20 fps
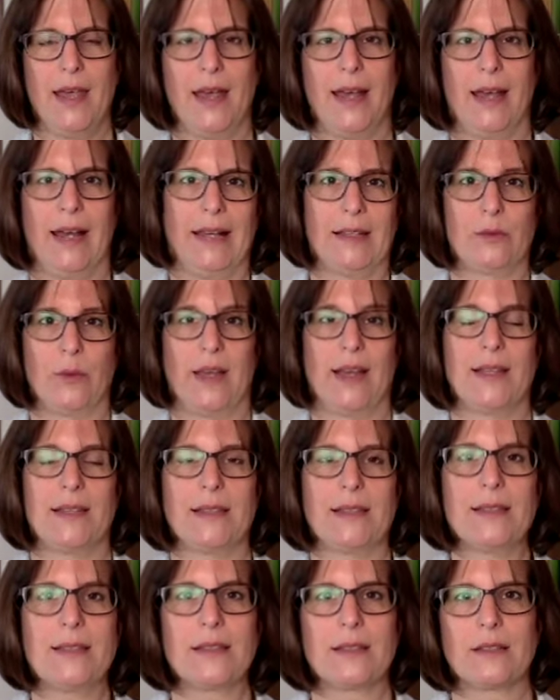Also
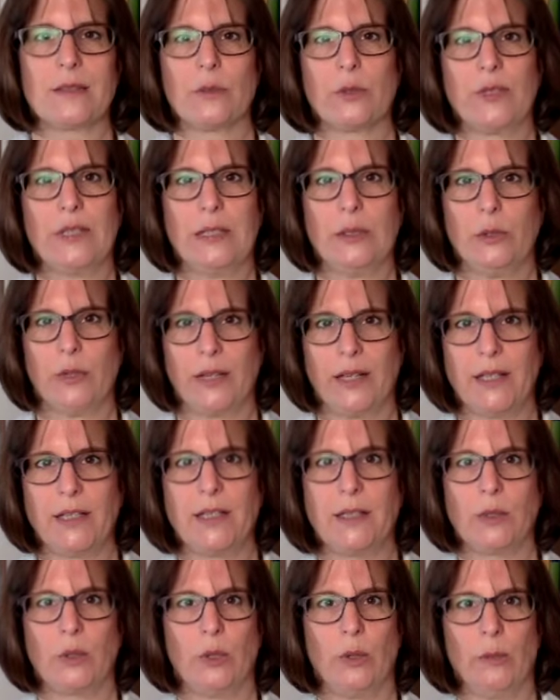erstens ist so ein
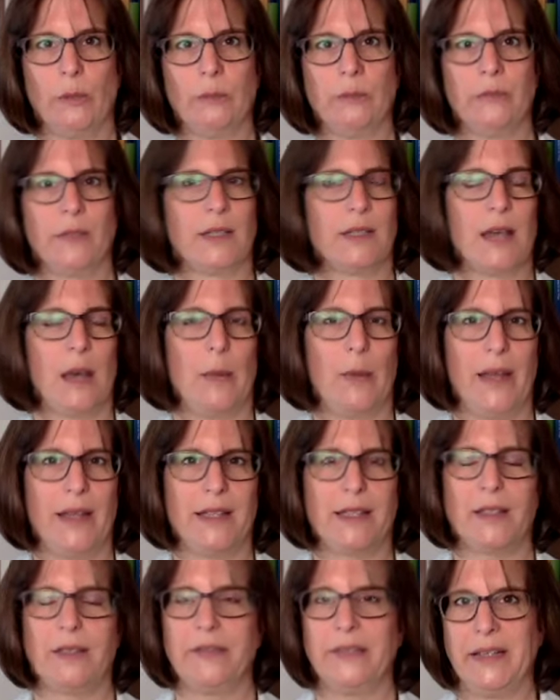Diuretikum eine
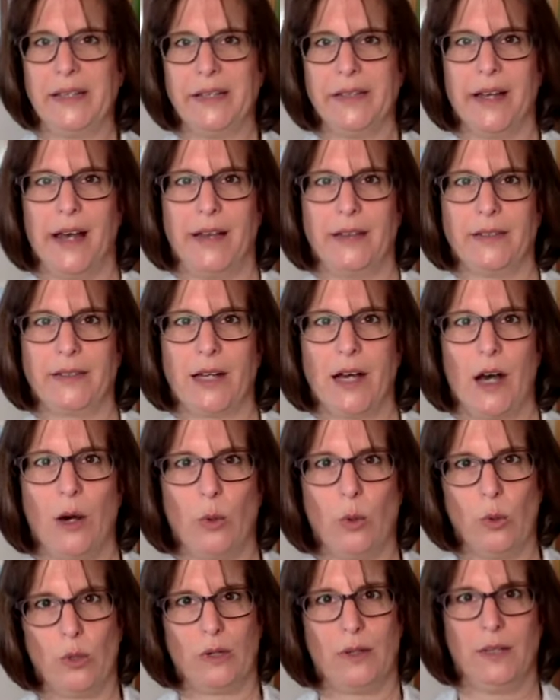Tablette wie jeder andere
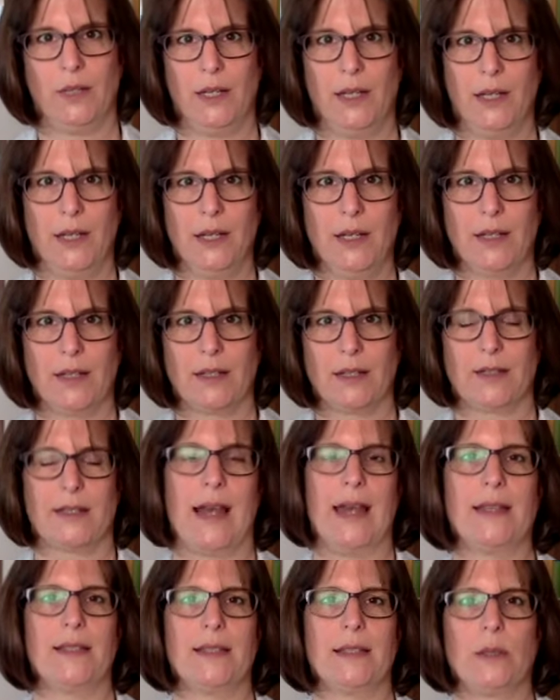auch. Das
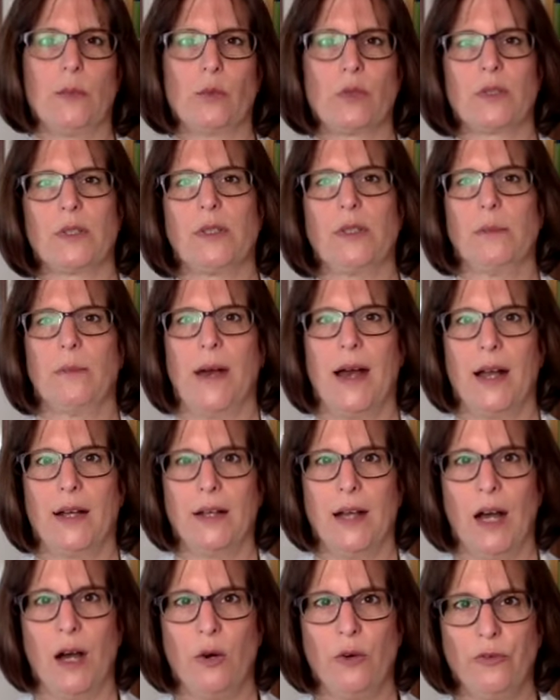heißt, die muss sich im
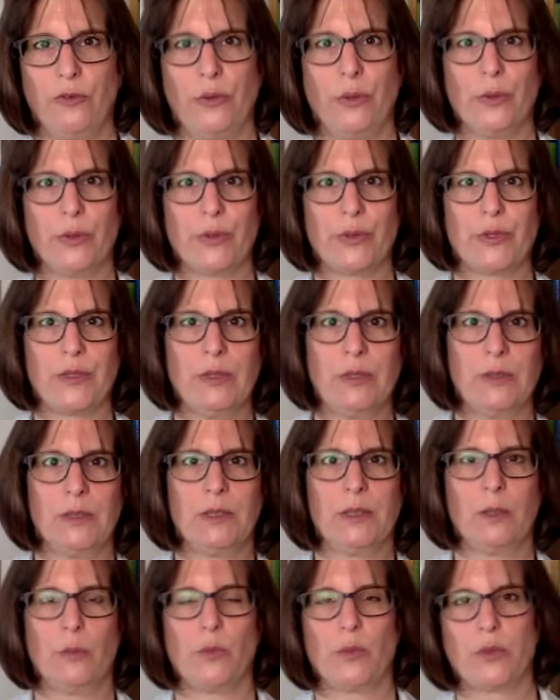Magen
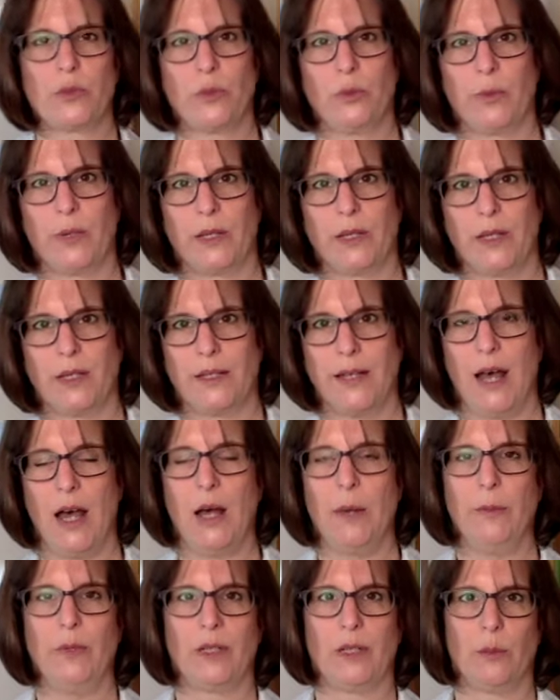auflösen, die muss über den
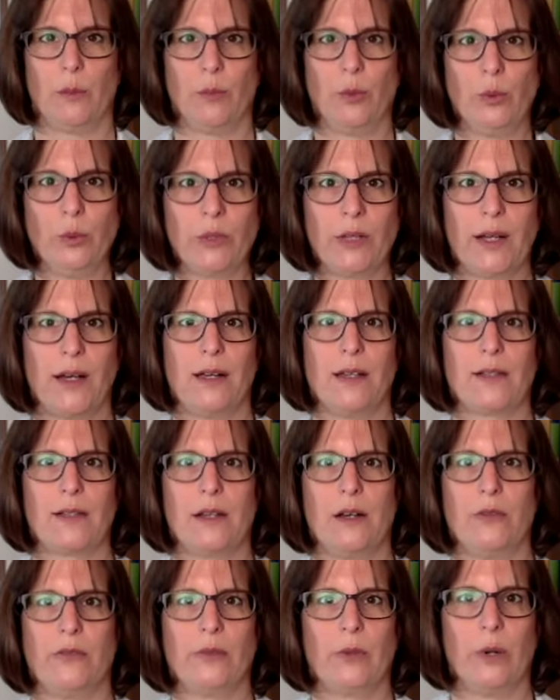Darm in den
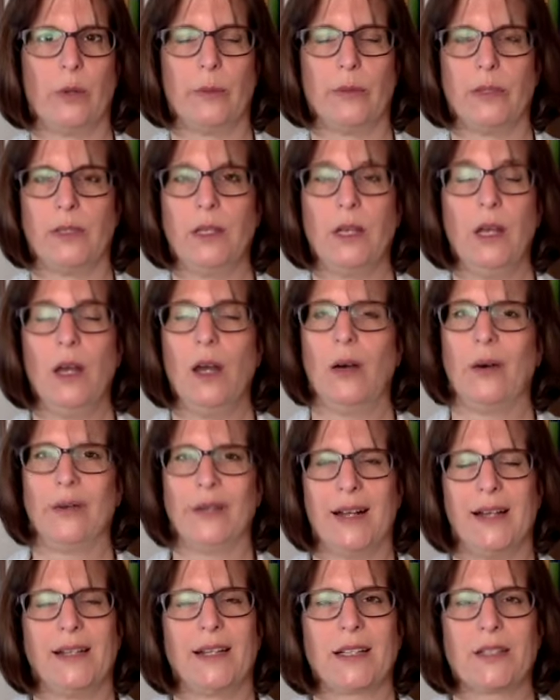Blutkreislauf kommen und
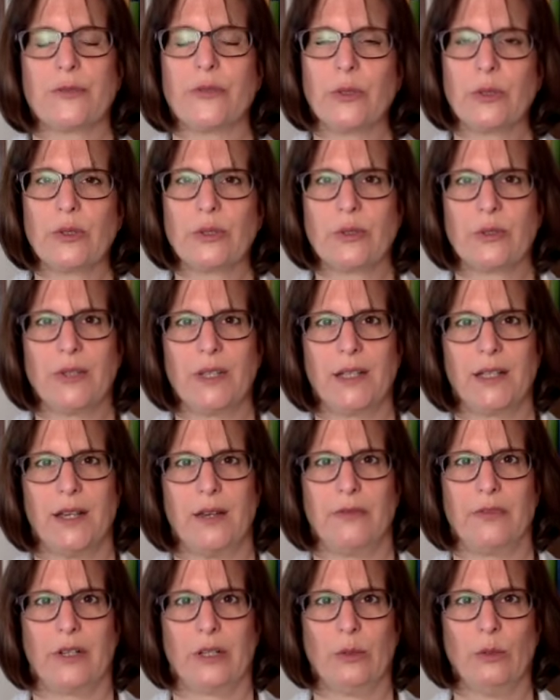all das funktioniert
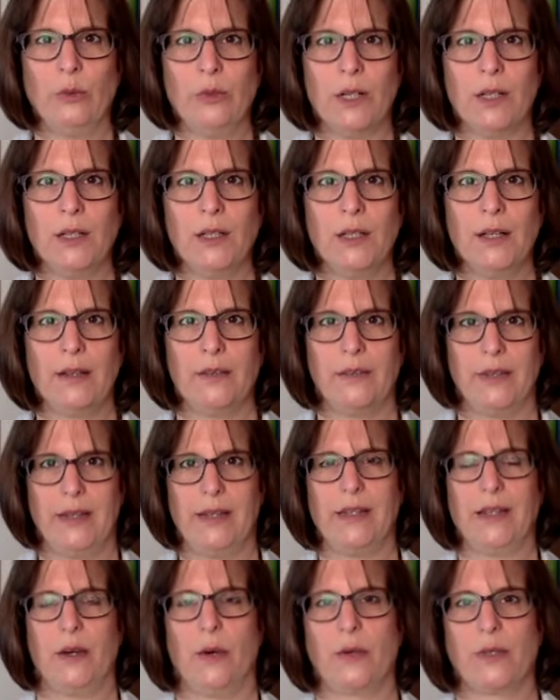einfach nur, wenn
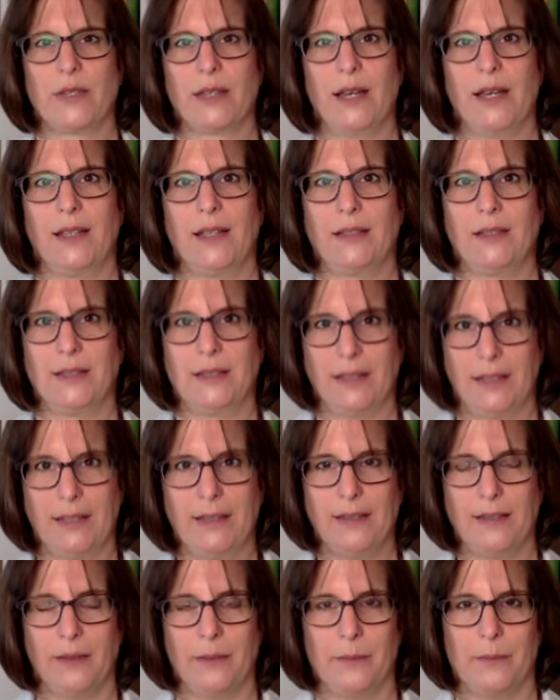ich ausreichend
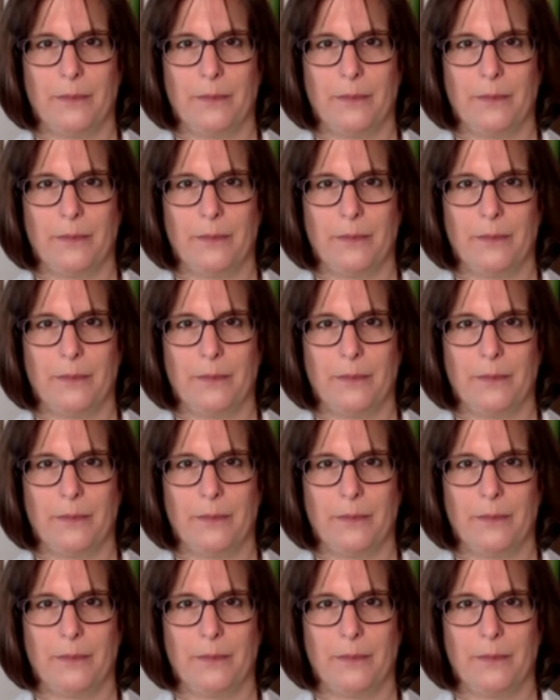trinke.